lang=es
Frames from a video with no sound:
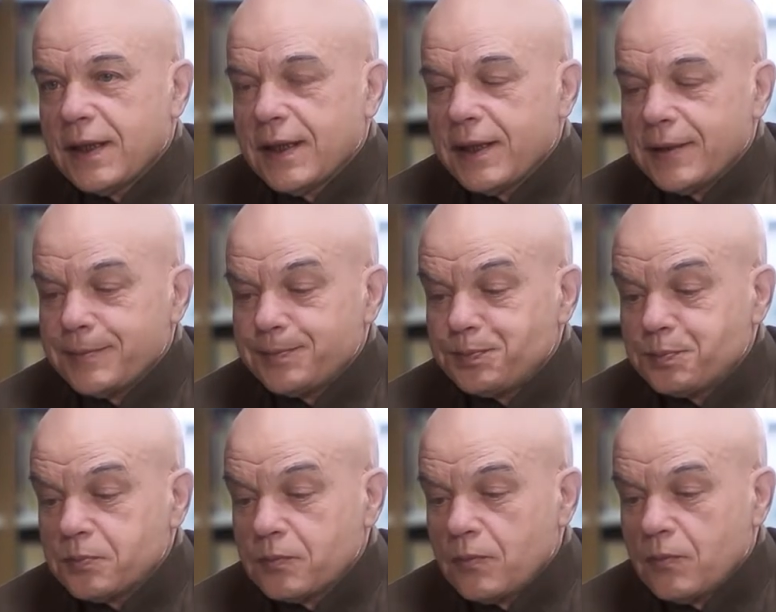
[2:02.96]
que
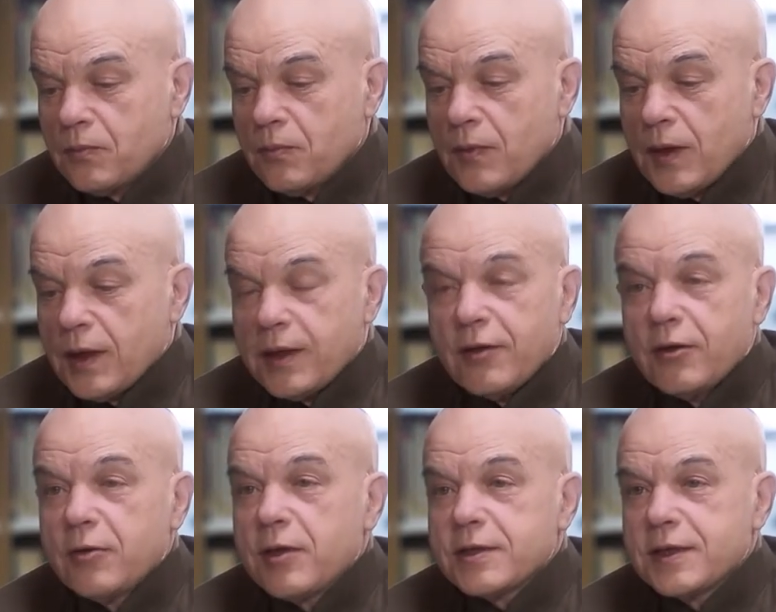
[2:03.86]
que
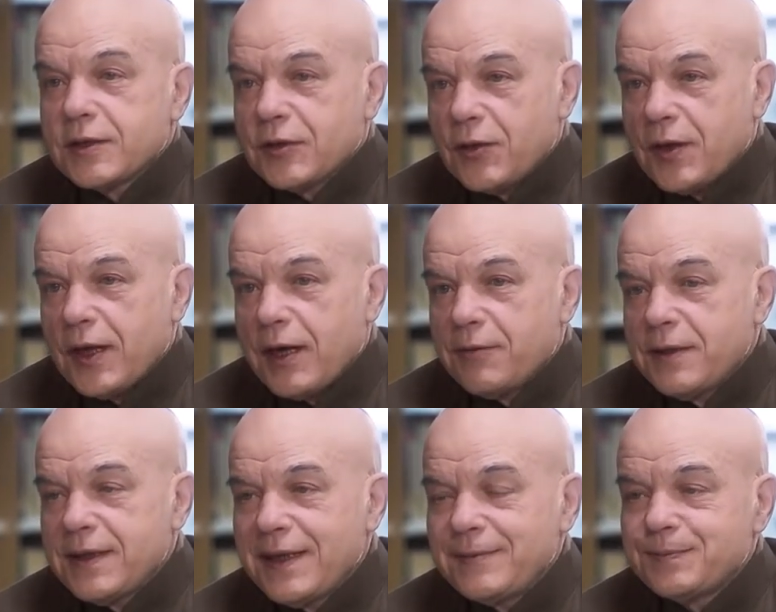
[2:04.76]
lo iba a ser toda la
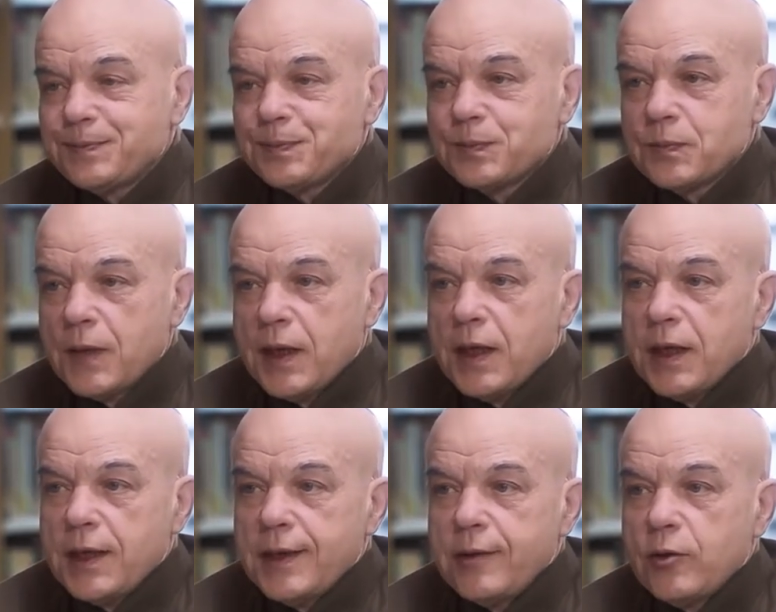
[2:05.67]
vida,
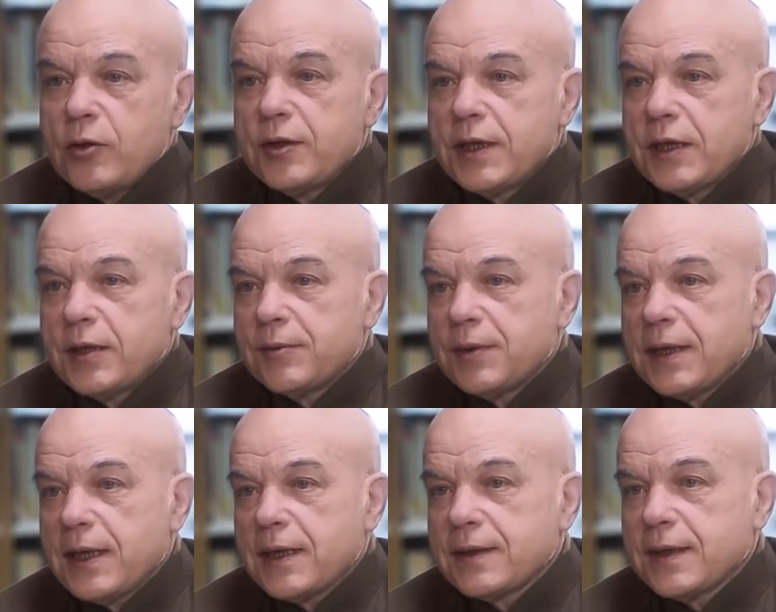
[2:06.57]
y luego
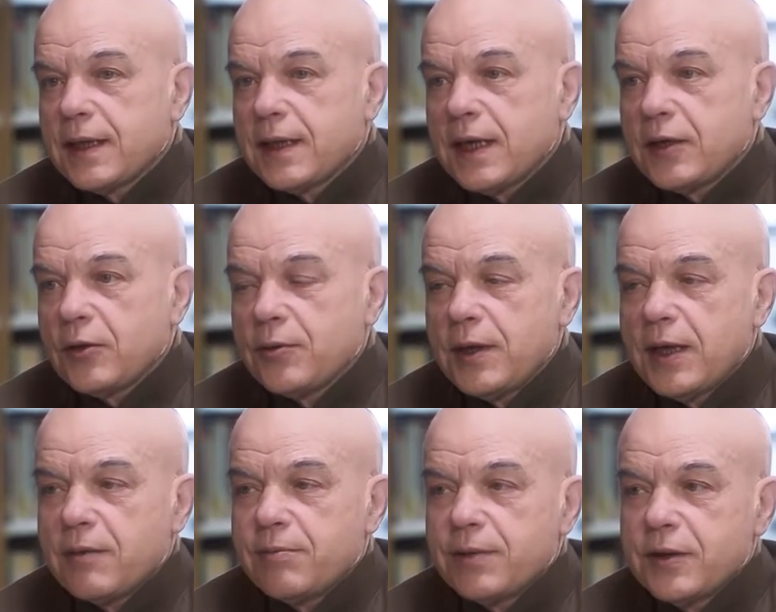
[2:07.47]
derivé hacia la
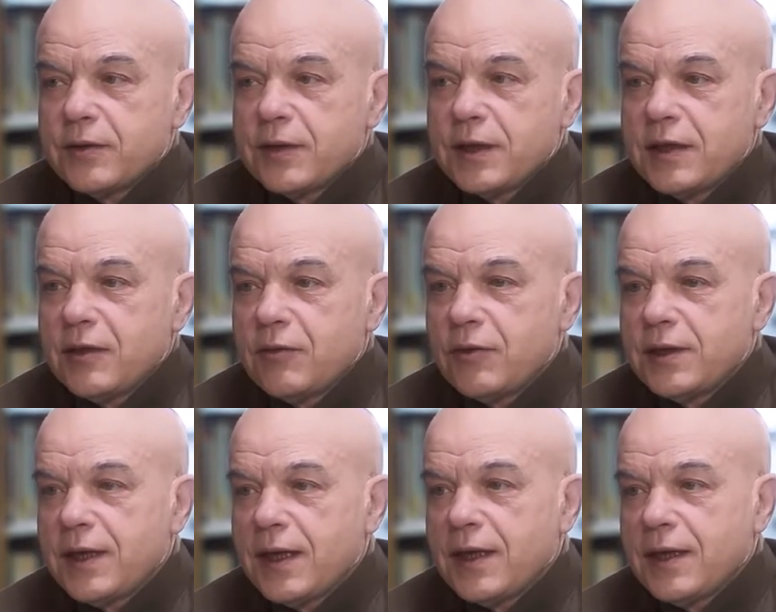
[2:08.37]
novela, pero teniendo en
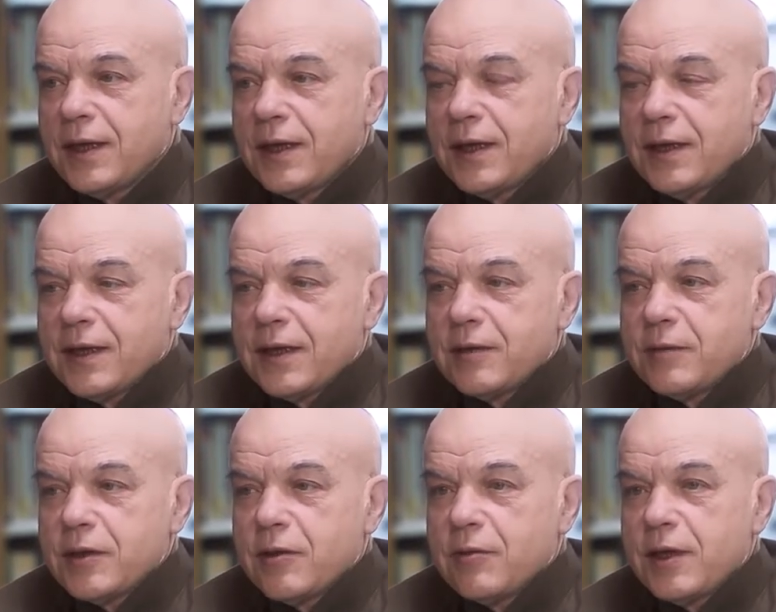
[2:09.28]
cuenta que en
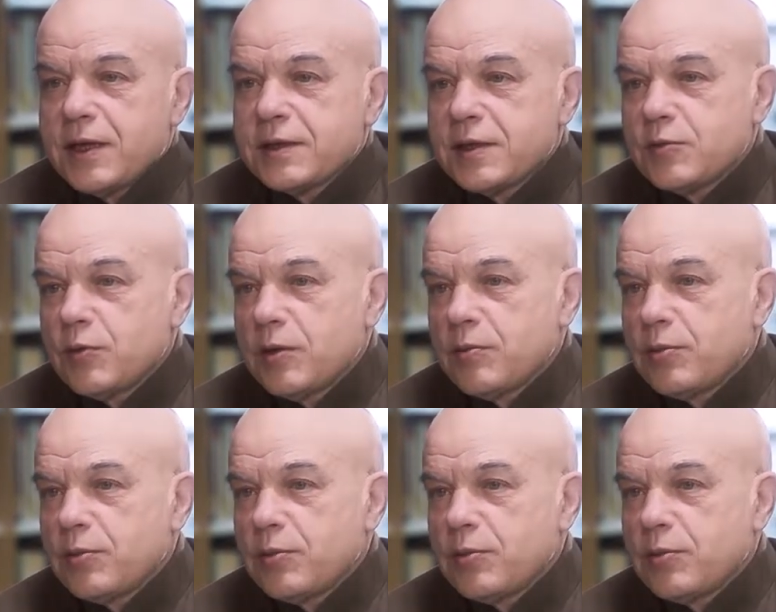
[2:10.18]
mis novelas es muy